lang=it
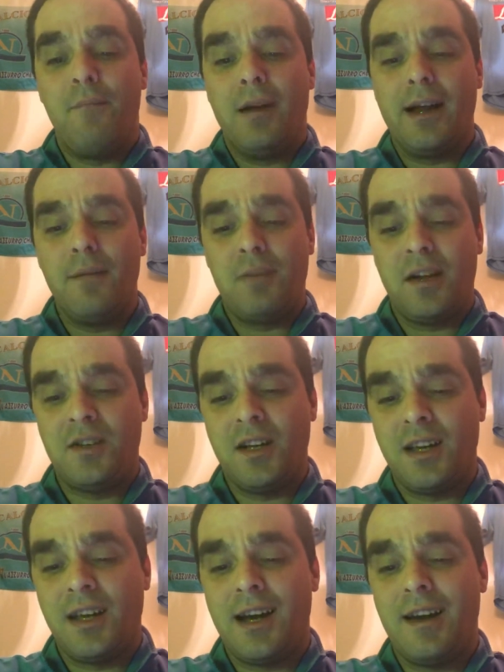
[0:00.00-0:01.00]
per
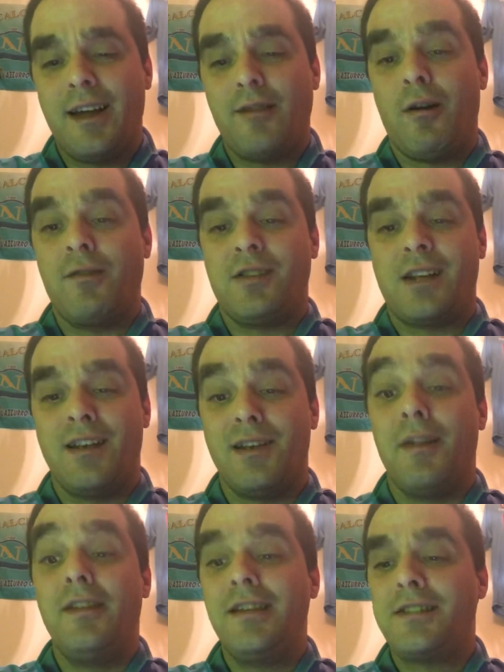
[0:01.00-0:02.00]
impensierire la retrata
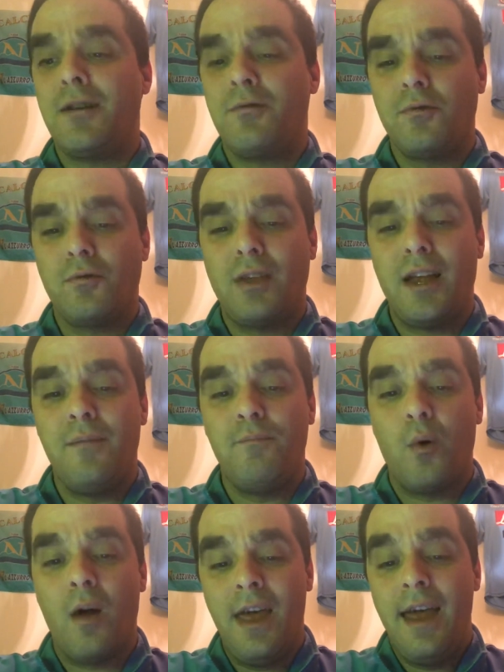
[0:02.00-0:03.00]
scagliata. Nel secondo
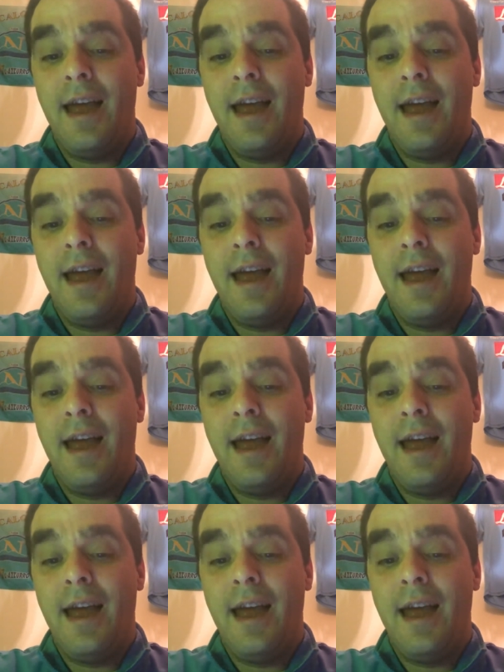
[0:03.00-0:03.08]
tempo